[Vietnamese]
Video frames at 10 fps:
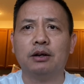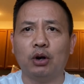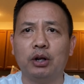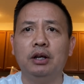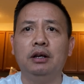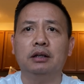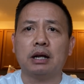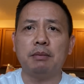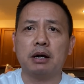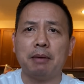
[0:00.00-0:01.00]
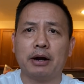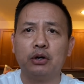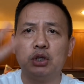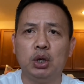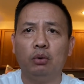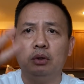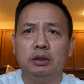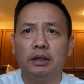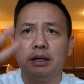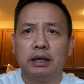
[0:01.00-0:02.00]
Rồi, cảm ơn các bạn rất nhiều.
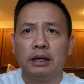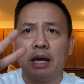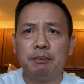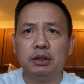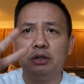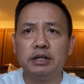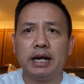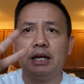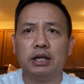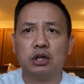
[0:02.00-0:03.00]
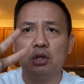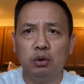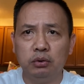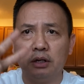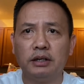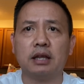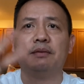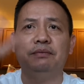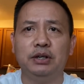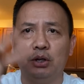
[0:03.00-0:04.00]
Have a good night and see you in the next
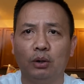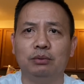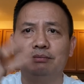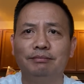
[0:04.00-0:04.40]
video.